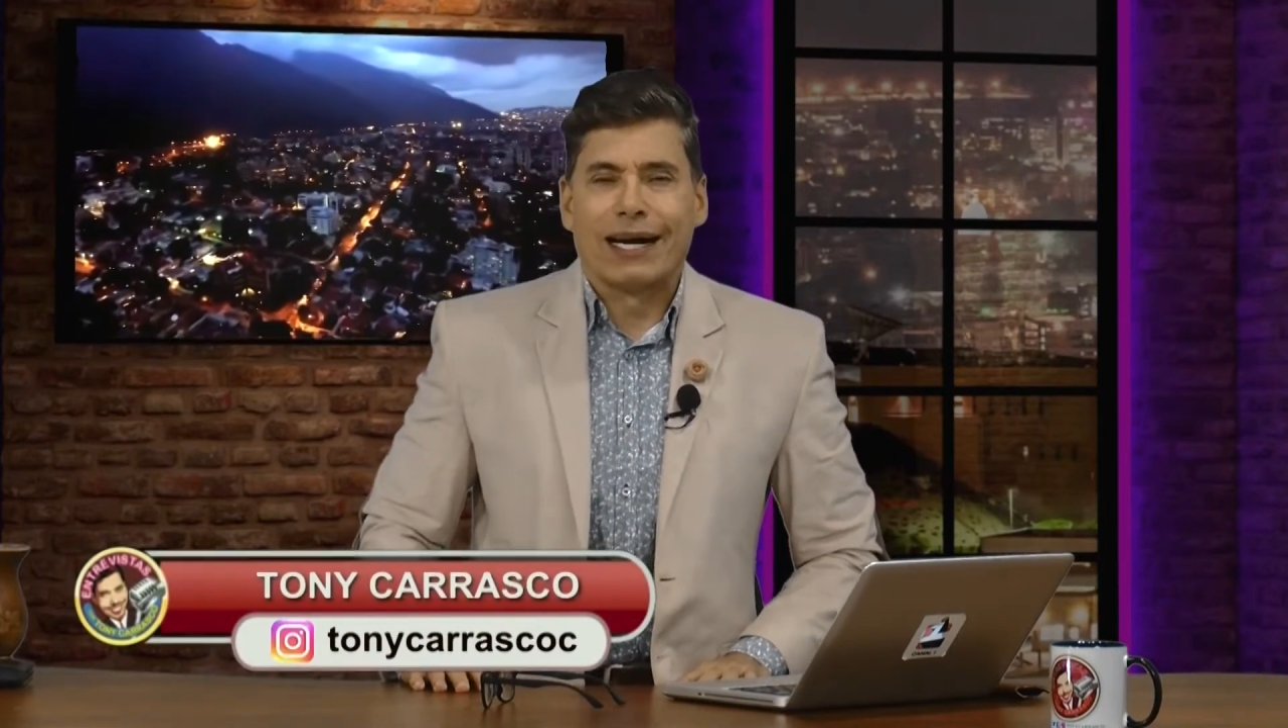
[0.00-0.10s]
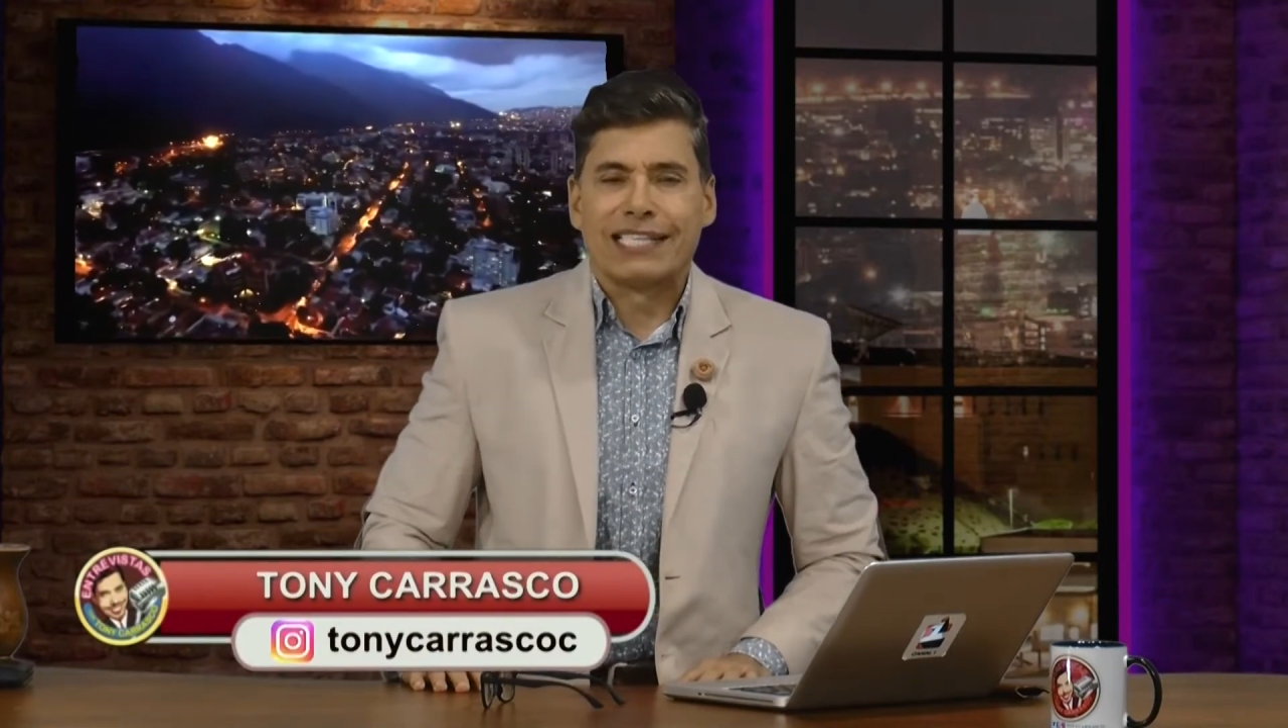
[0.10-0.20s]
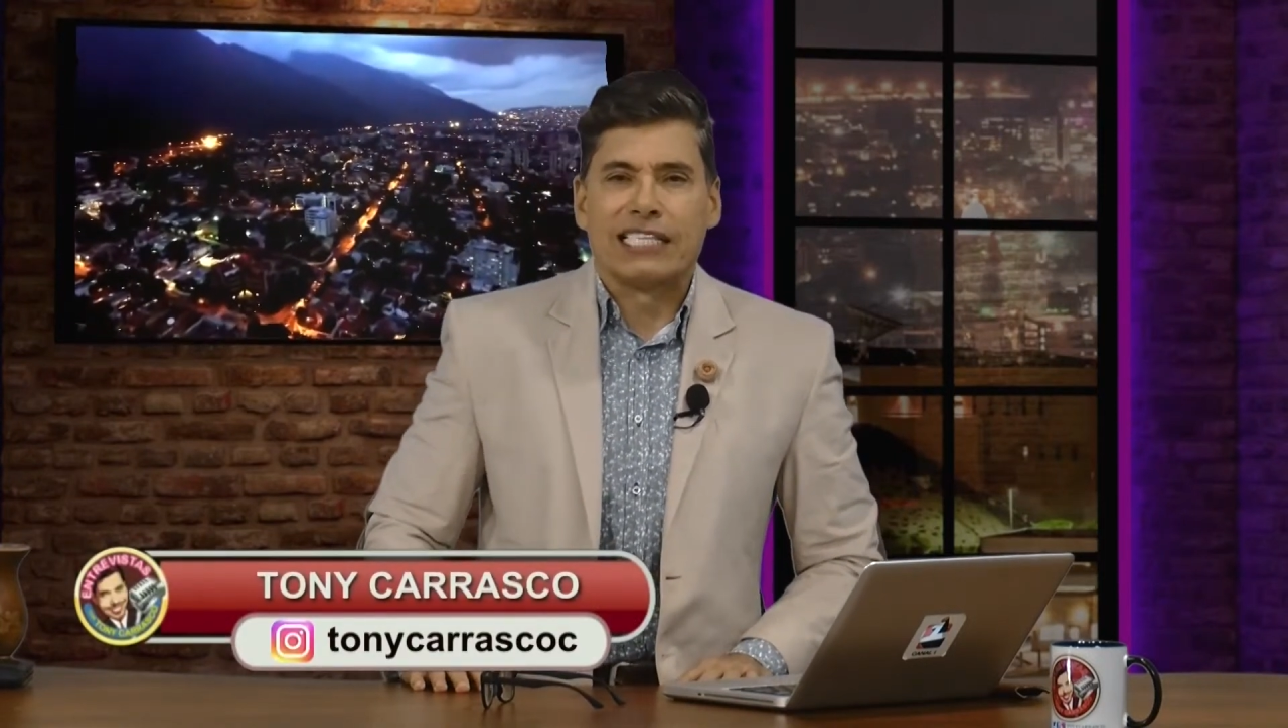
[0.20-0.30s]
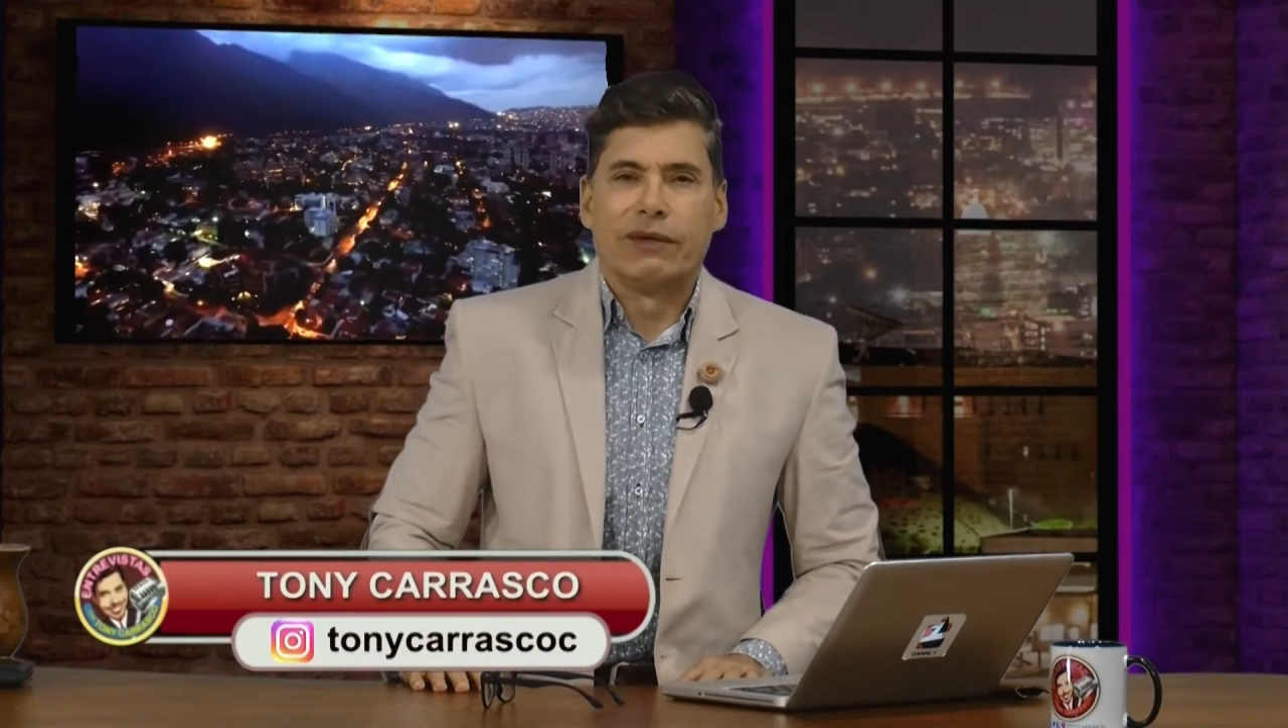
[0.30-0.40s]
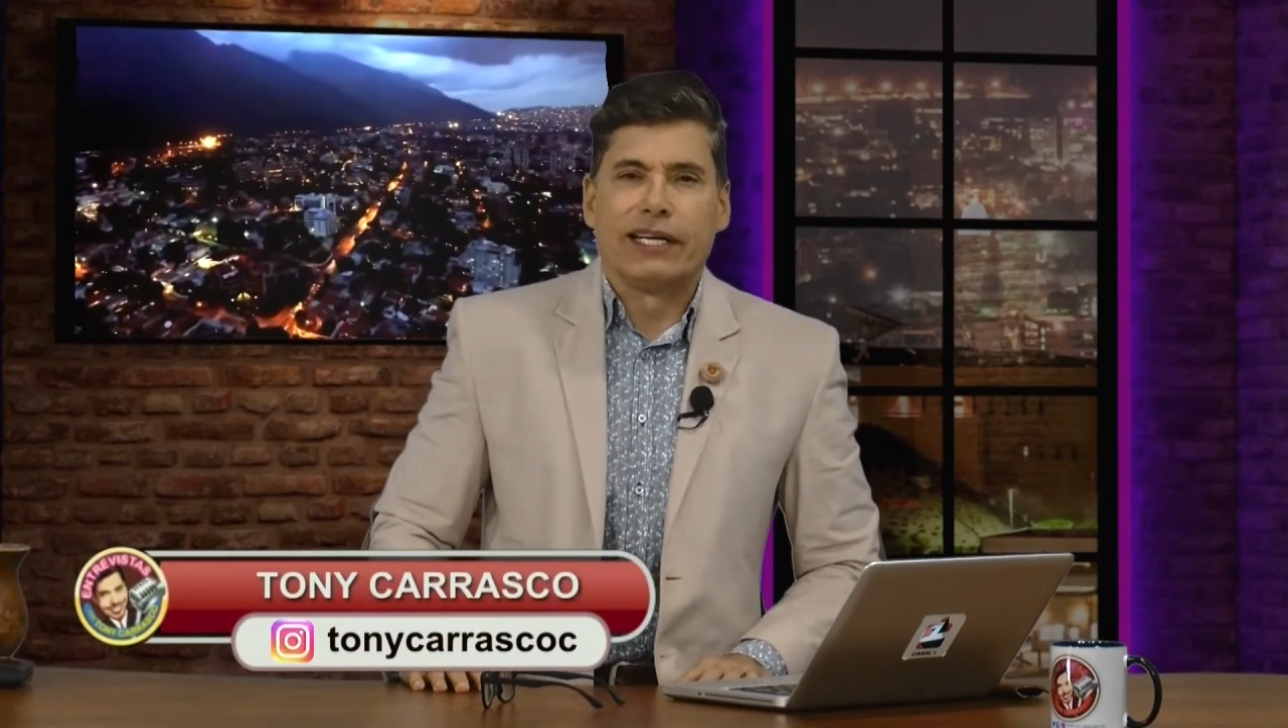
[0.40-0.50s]
a
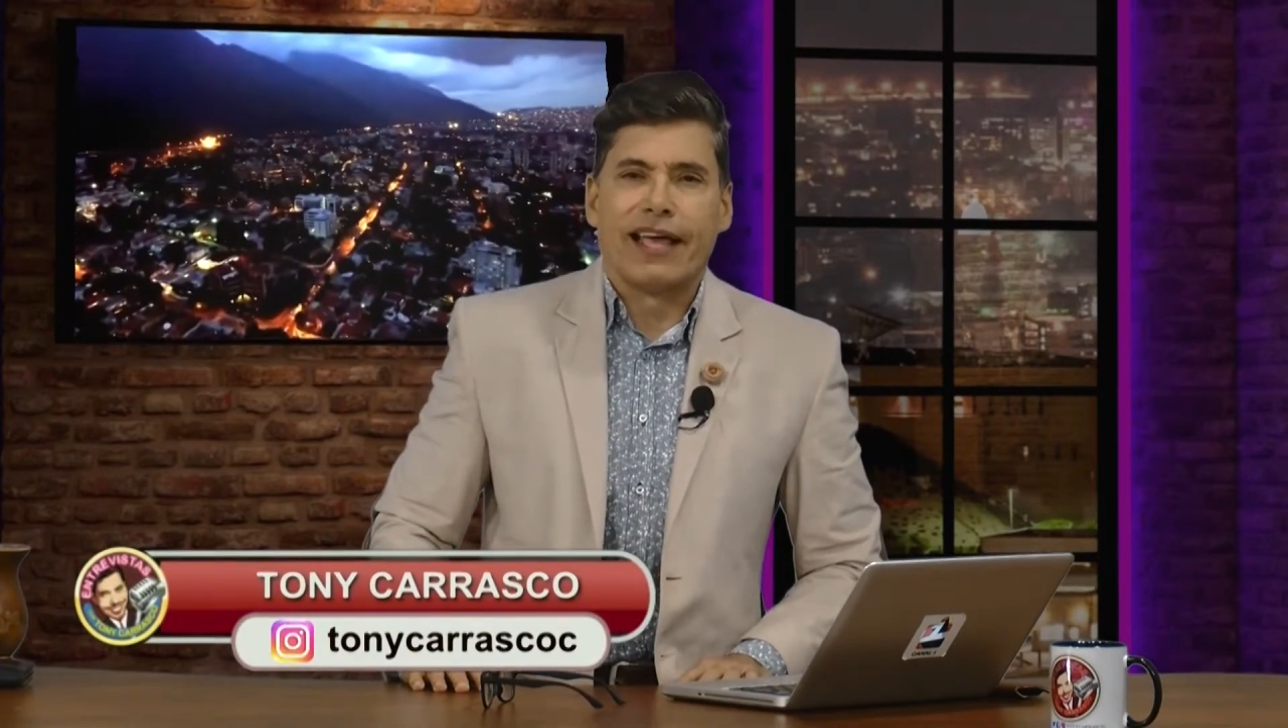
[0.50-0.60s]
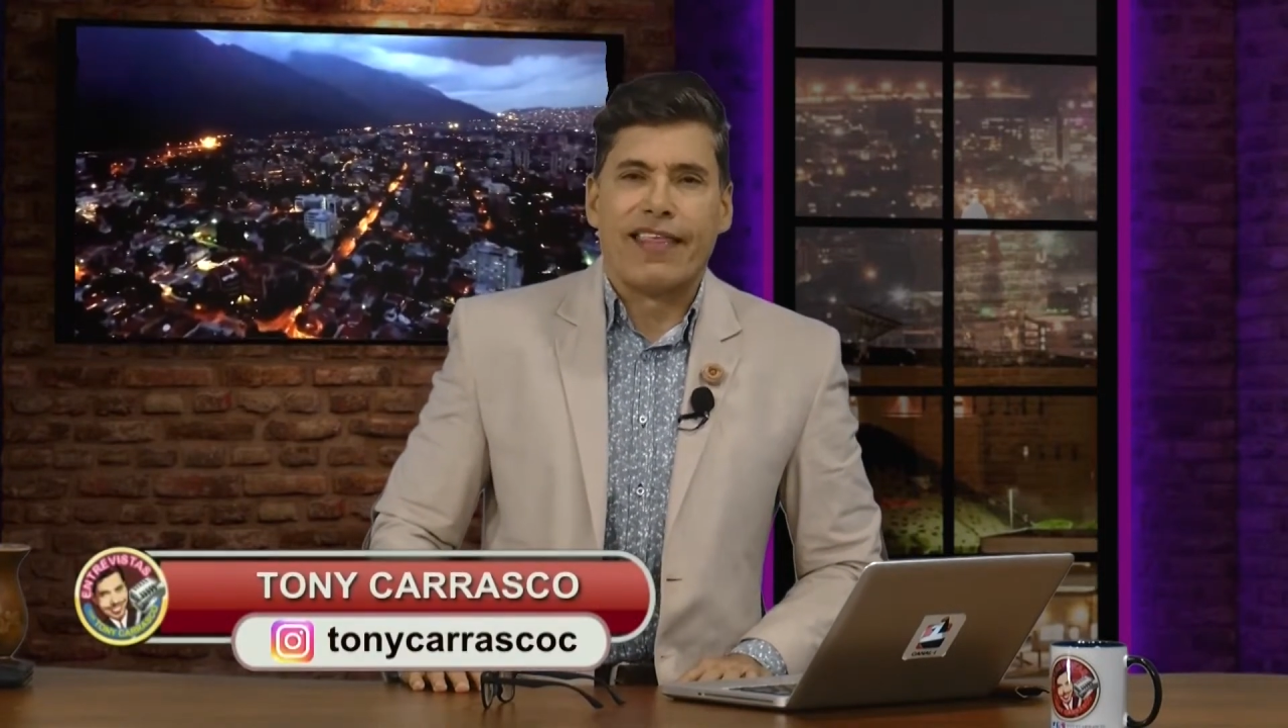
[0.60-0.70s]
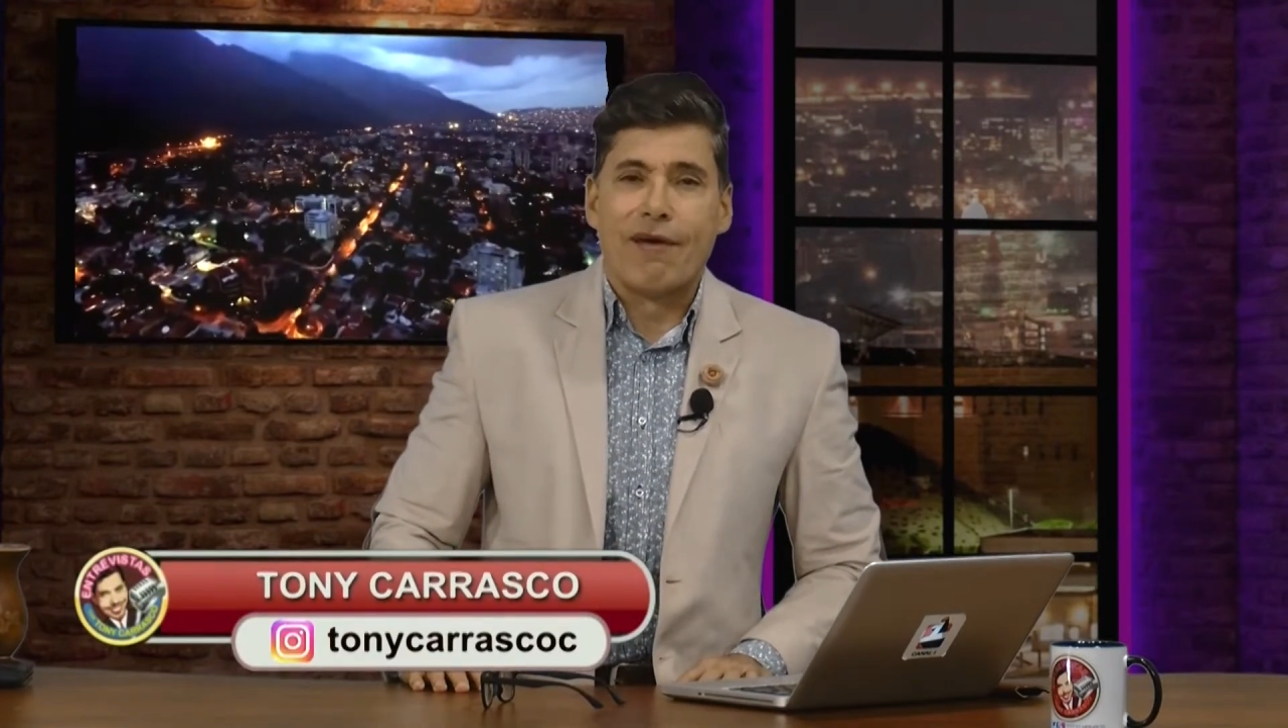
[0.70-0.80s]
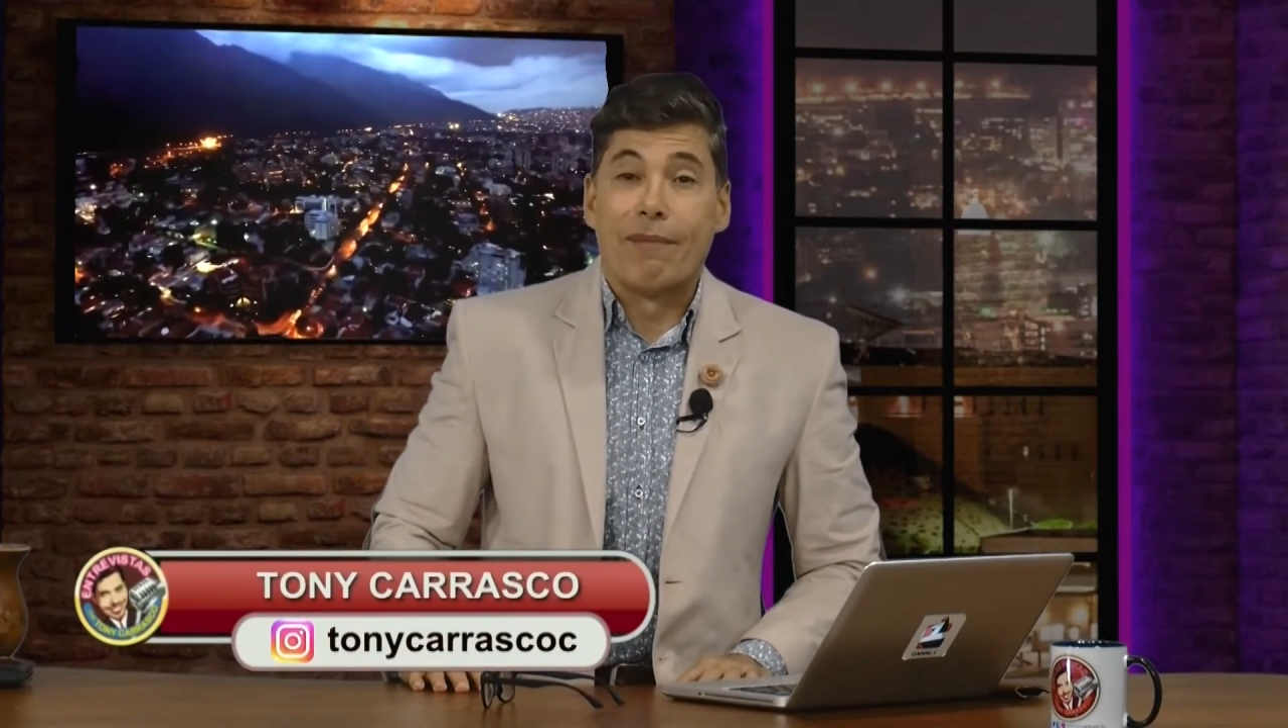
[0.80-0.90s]
recibir desde